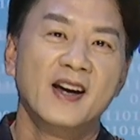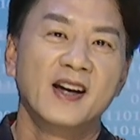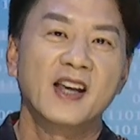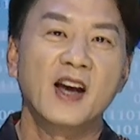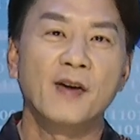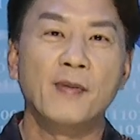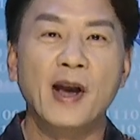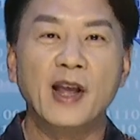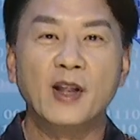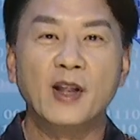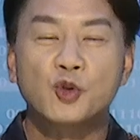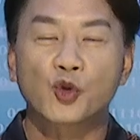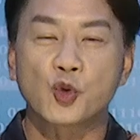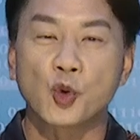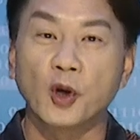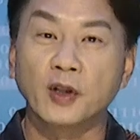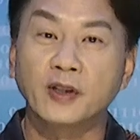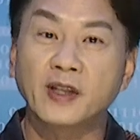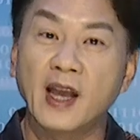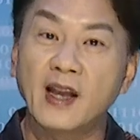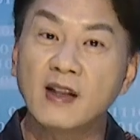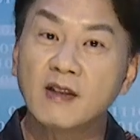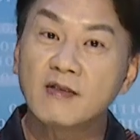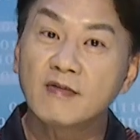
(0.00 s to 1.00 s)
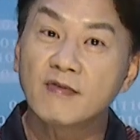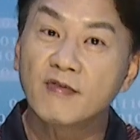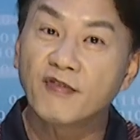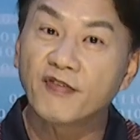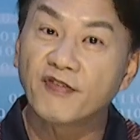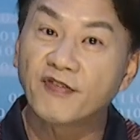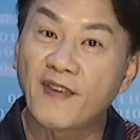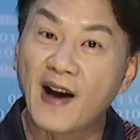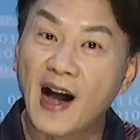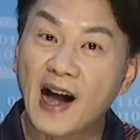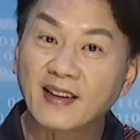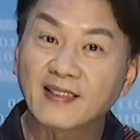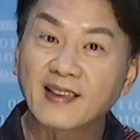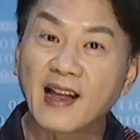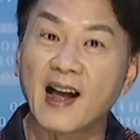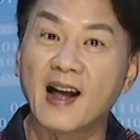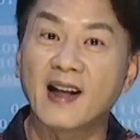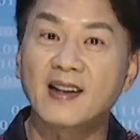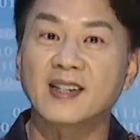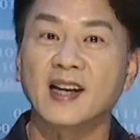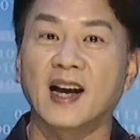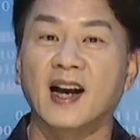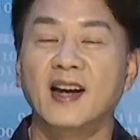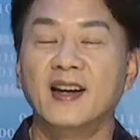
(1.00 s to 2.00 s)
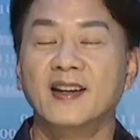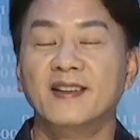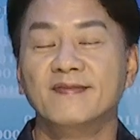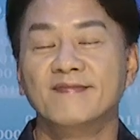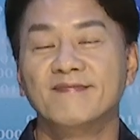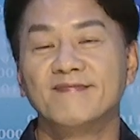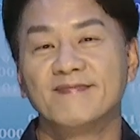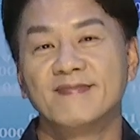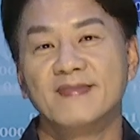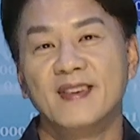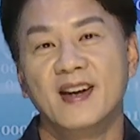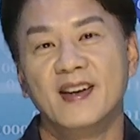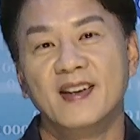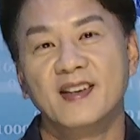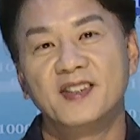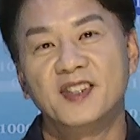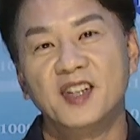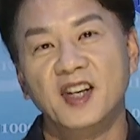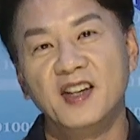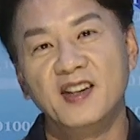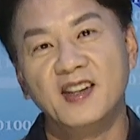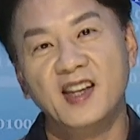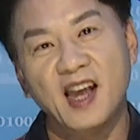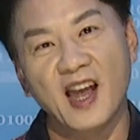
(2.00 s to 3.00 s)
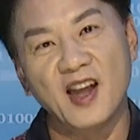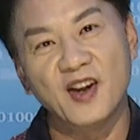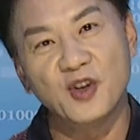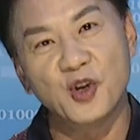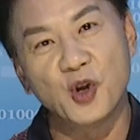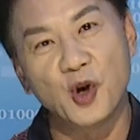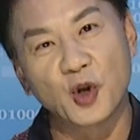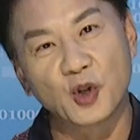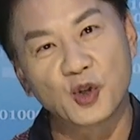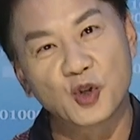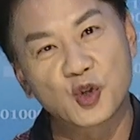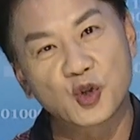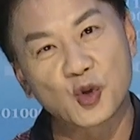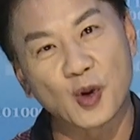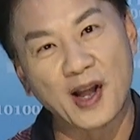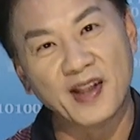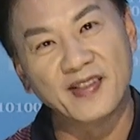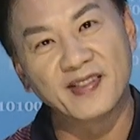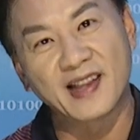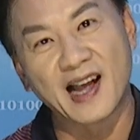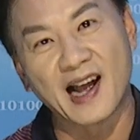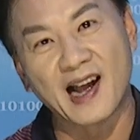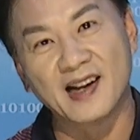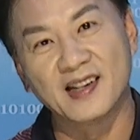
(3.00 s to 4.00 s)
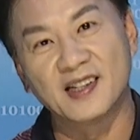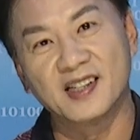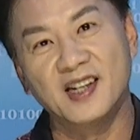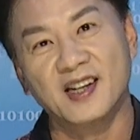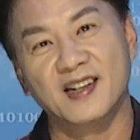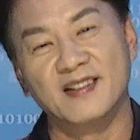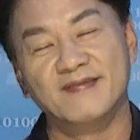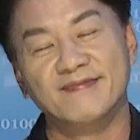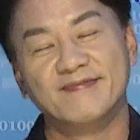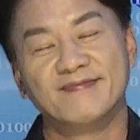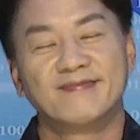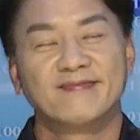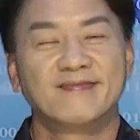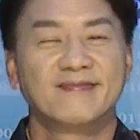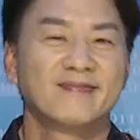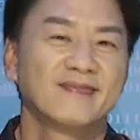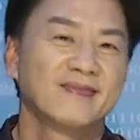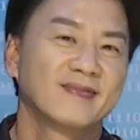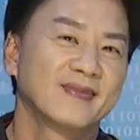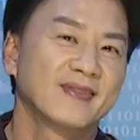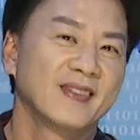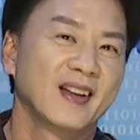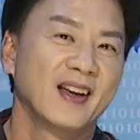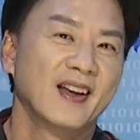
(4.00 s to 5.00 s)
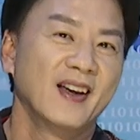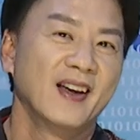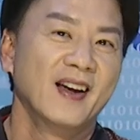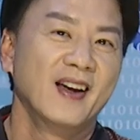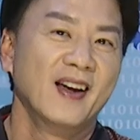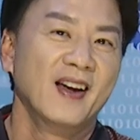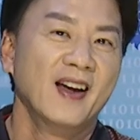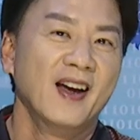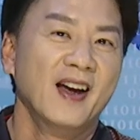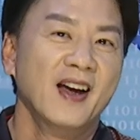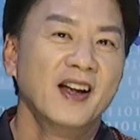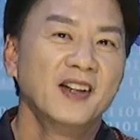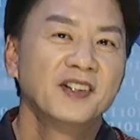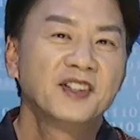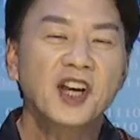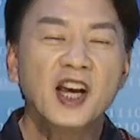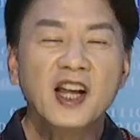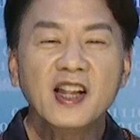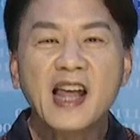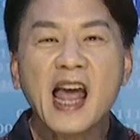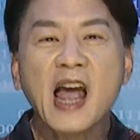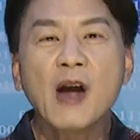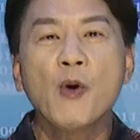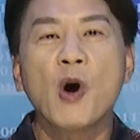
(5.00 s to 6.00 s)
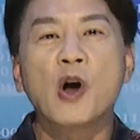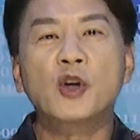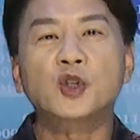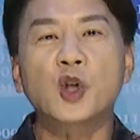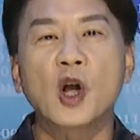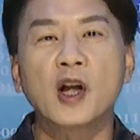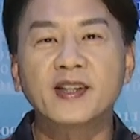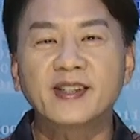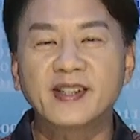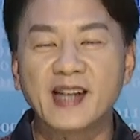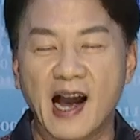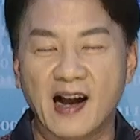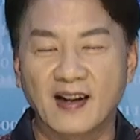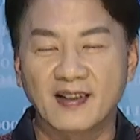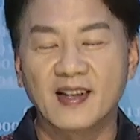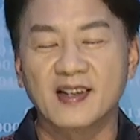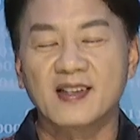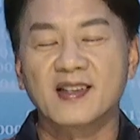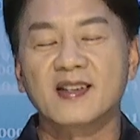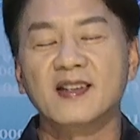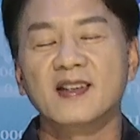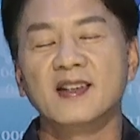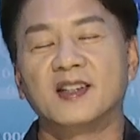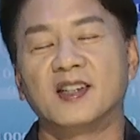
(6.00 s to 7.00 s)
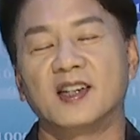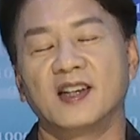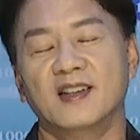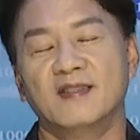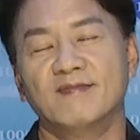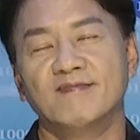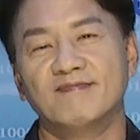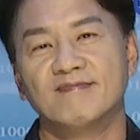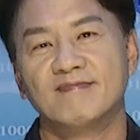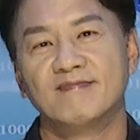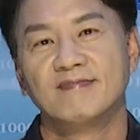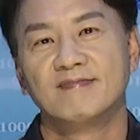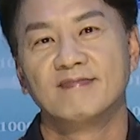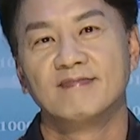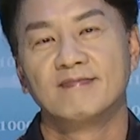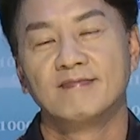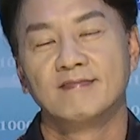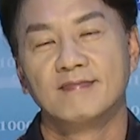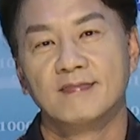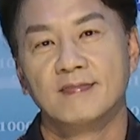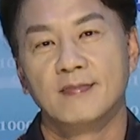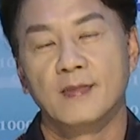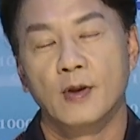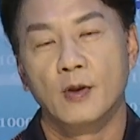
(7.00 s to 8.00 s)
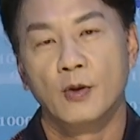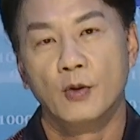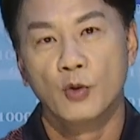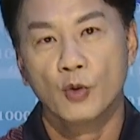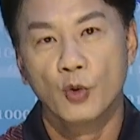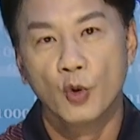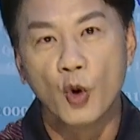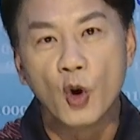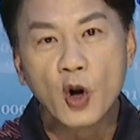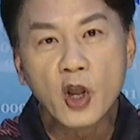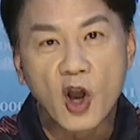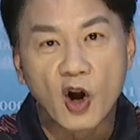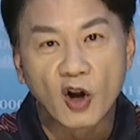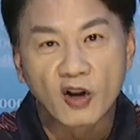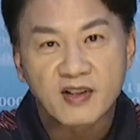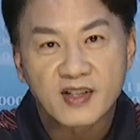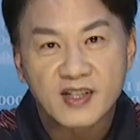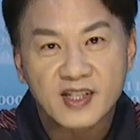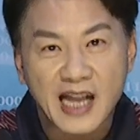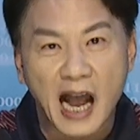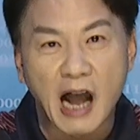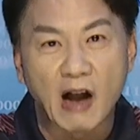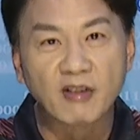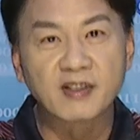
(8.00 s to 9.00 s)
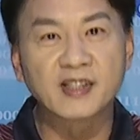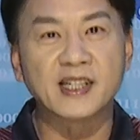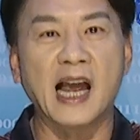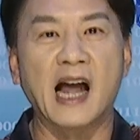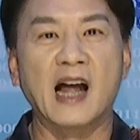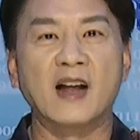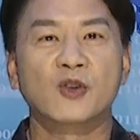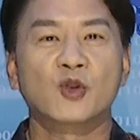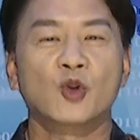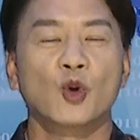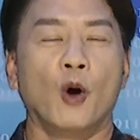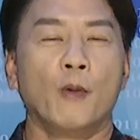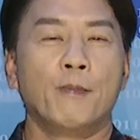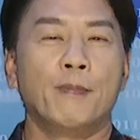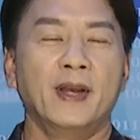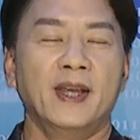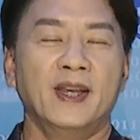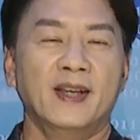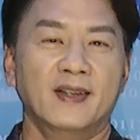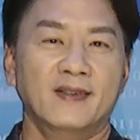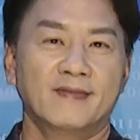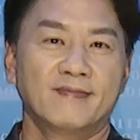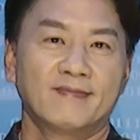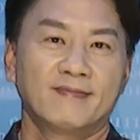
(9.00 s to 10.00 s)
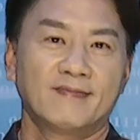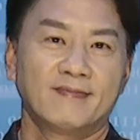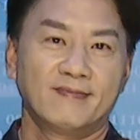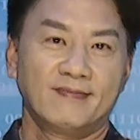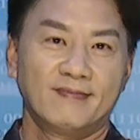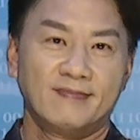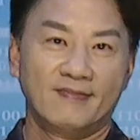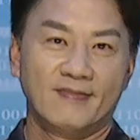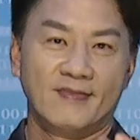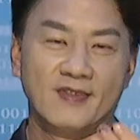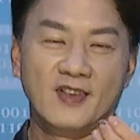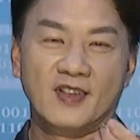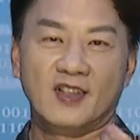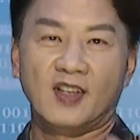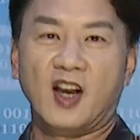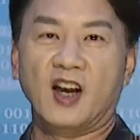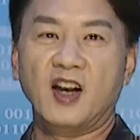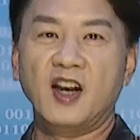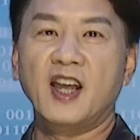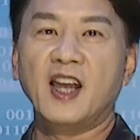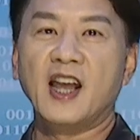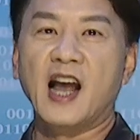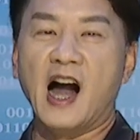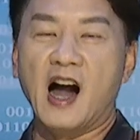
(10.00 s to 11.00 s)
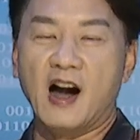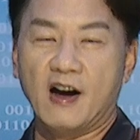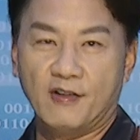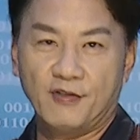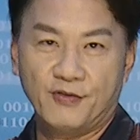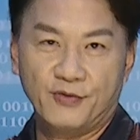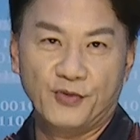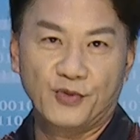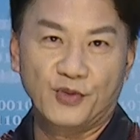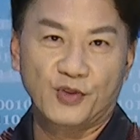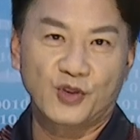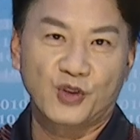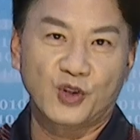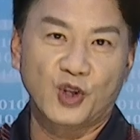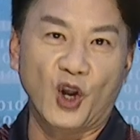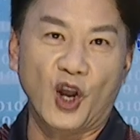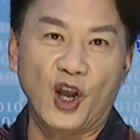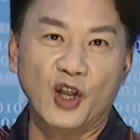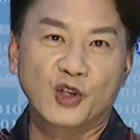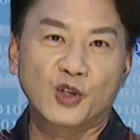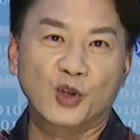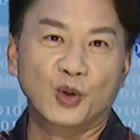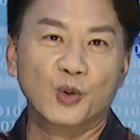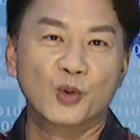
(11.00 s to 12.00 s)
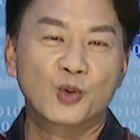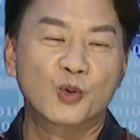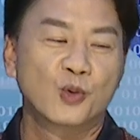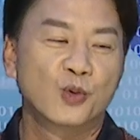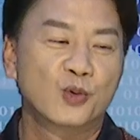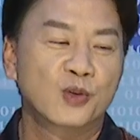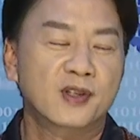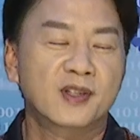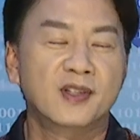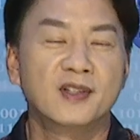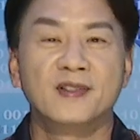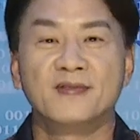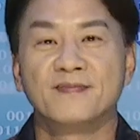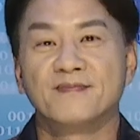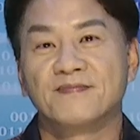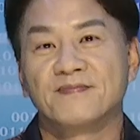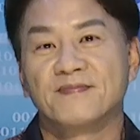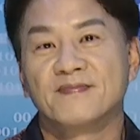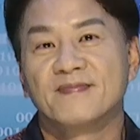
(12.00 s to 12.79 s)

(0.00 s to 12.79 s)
各昨天发大财，今天又赚大钱。今天我所讲的事情。如有造假作弊，陈立豪退出股市。